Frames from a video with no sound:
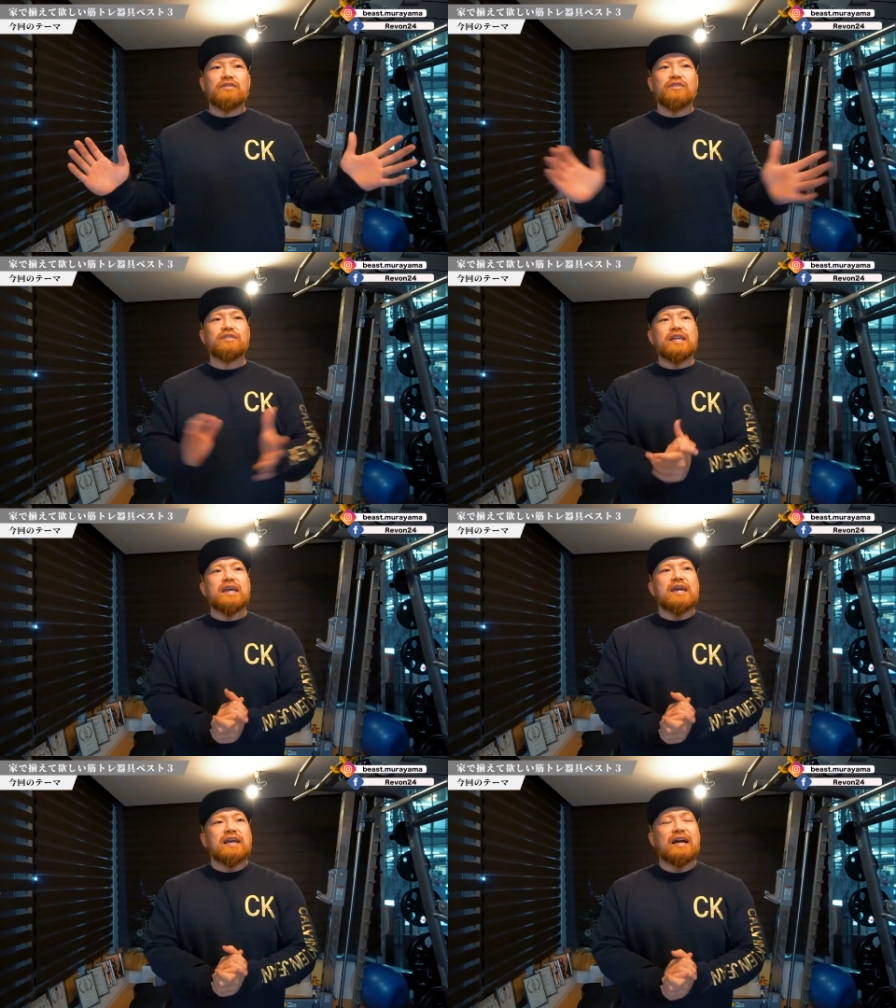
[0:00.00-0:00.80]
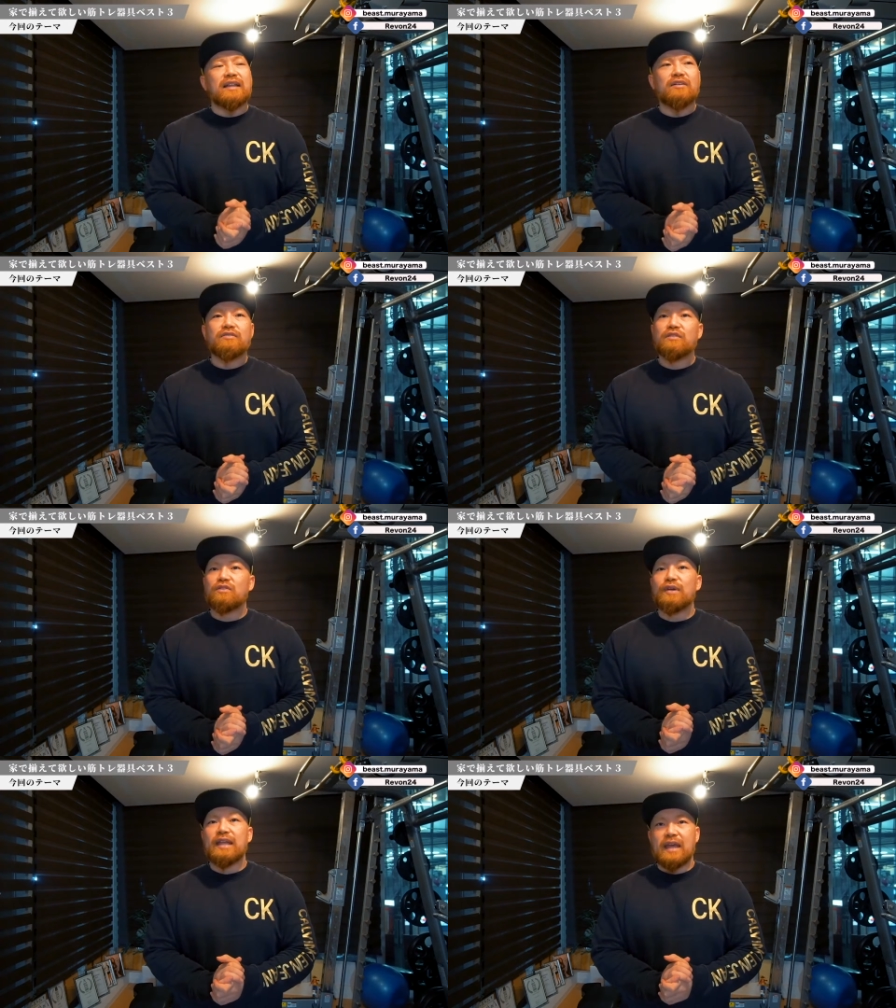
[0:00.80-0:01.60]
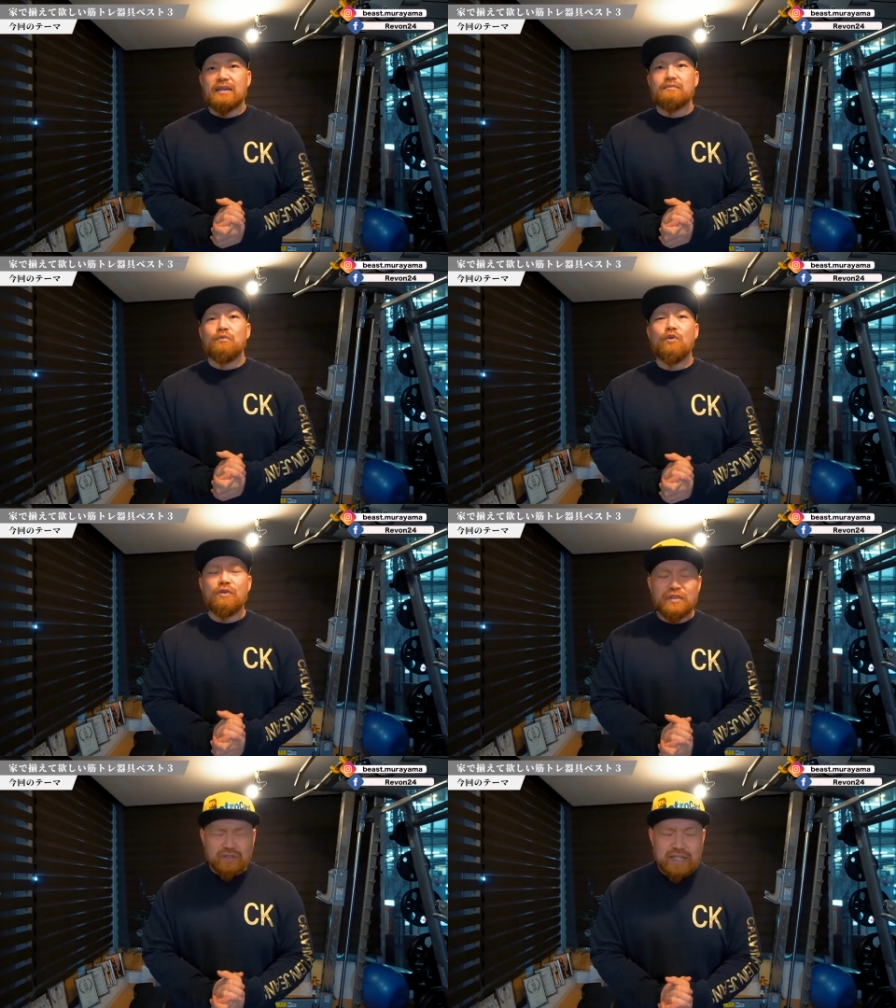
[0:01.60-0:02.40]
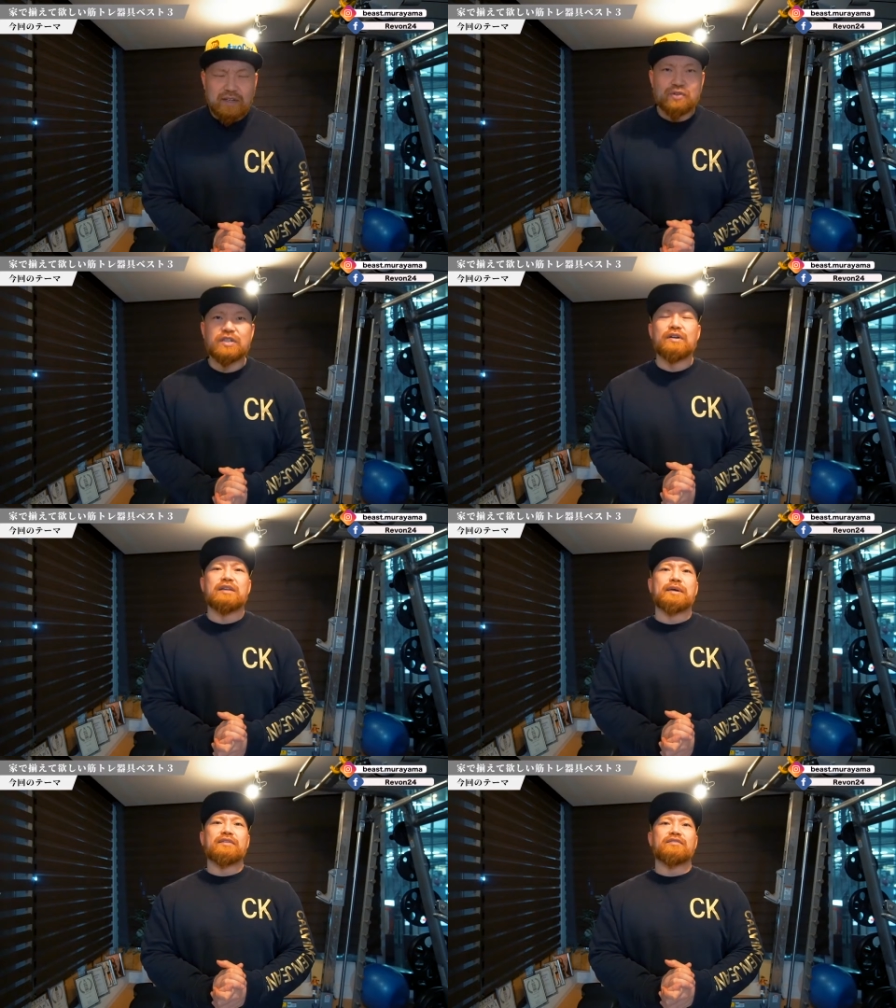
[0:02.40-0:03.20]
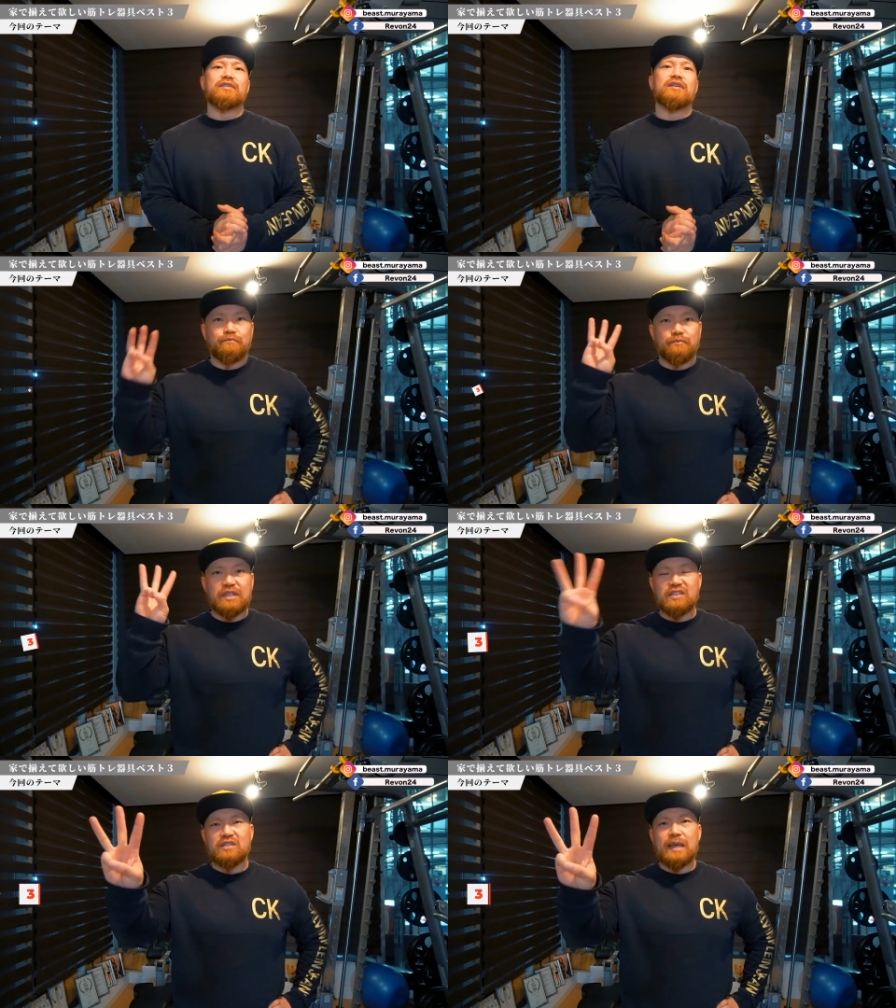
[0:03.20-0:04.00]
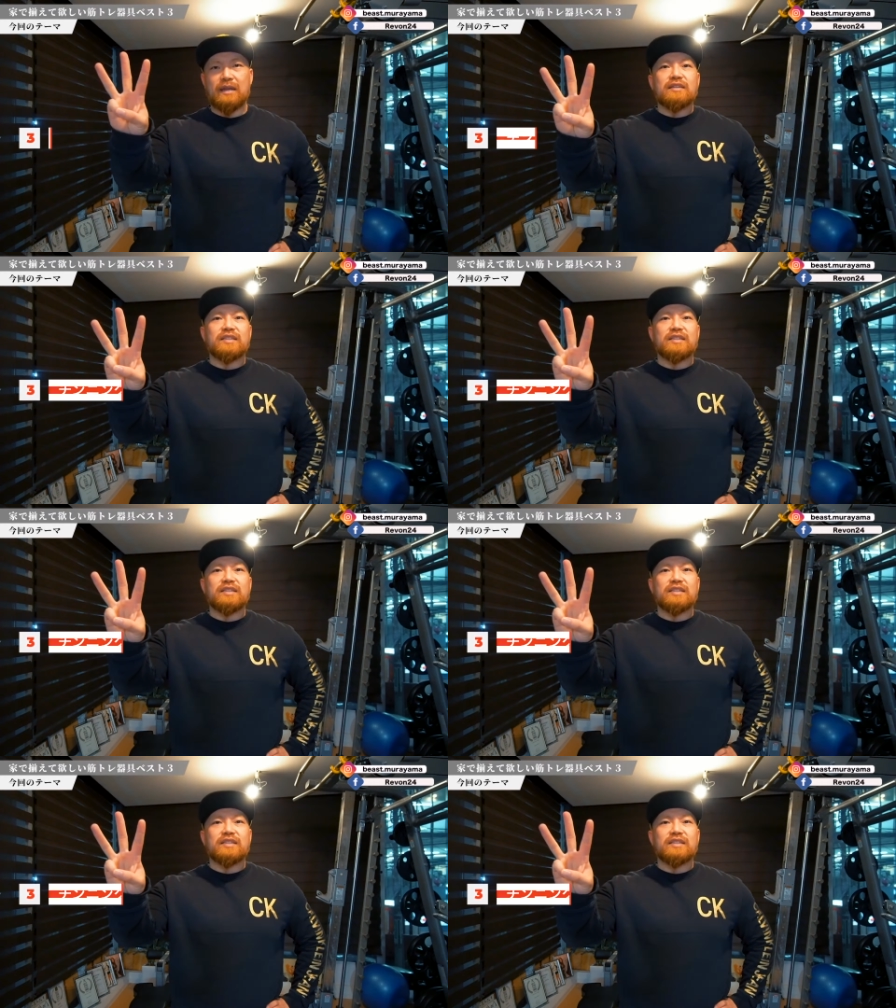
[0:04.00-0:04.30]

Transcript: そして体を作る上でもう1つだけ欲しいのがあります3つ目